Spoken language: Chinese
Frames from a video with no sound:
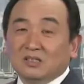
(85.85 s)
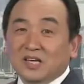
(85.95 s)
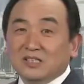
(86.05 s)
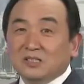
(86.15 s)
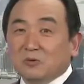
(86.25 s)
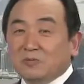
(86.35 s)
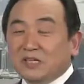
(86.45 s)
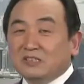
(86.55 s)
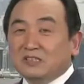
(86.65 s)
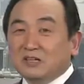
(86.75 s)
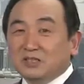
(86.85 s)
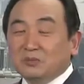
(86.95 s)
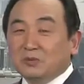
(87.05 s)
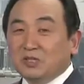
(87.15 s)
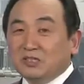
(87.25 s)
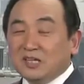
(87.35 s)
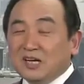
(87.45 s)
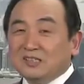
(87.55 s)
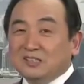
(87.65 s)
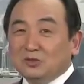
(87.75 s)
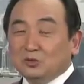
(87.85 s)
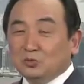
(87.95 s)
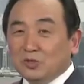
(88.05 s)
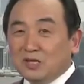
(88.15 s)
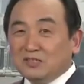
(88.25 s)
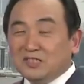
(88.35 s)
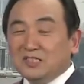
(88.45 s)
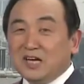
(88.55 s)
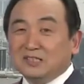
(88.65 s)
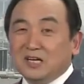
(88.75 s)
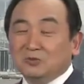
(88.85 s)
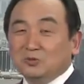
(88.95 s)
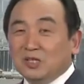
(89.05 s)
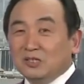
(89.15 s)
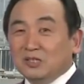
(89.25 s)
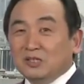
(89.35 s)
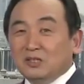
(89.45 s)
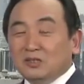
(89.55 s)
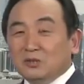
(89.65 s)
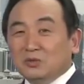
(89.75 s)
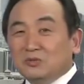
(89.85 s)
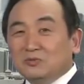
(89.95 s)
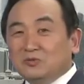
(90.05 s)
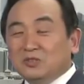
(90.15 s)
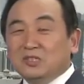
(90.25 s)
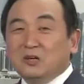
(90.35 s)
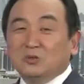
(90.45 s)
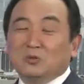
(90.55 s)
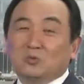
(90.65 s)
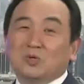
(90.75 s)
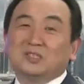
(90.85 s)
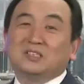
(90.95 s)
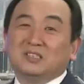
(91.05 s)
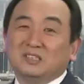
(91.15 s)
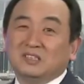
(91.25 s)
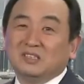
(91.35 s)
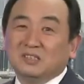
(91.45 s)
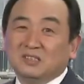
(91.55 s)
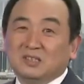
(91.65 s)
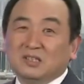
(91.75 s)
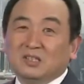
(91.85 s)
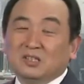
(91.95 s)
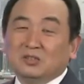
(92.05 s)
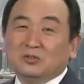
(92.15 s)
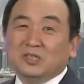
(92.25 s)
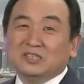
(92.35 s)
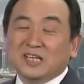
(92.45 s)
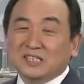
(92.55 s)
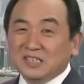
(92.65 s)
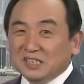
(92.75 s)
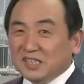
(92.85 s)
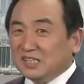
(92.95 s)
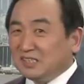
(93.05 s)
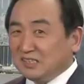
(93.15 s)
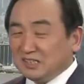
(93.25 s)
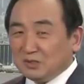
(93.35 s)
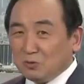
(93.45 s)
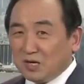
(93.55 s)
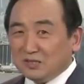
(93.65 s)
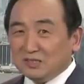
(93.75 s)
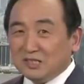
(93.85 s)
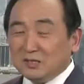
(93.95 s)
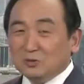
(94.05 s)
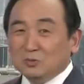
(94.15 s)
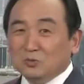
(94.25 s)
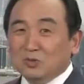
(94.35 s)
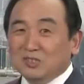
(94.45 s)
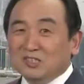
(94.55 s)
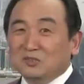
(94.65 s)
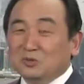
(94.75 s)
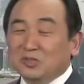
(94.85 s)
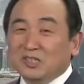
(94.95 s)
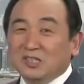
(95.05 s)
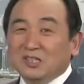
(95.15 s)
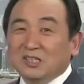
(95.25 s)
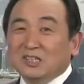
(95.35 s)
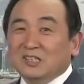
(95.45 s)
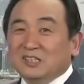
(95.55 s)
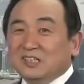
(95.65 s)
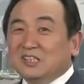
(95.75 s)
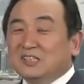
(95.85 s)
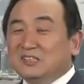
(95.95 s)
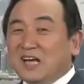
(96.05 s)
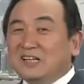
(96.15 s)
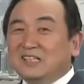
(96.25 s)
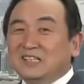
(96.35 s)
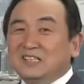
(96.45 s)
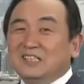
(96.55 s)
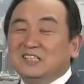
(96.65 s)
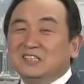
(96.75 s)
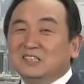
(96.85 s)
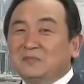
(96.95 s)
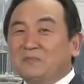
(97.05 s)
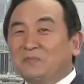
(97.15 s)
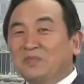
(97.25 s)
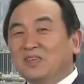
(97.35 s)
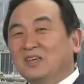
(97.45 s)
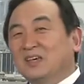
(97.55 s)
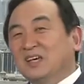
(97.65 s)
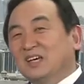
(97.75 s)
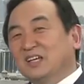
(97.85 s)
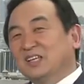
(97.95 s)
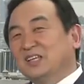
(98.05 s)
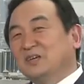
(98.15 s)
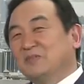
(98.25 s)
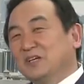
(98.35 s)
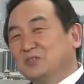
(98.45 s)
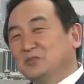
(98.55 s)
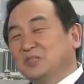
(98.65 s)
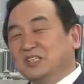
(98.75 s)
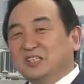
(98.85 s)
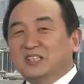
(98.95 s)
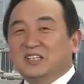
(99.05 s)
但是我们也知道尼泊尔它的主要的信仰当中呢。又跟佛教也有关系，所以在今天的人的环境当中，我个人觉得，你很难理清，因为所以，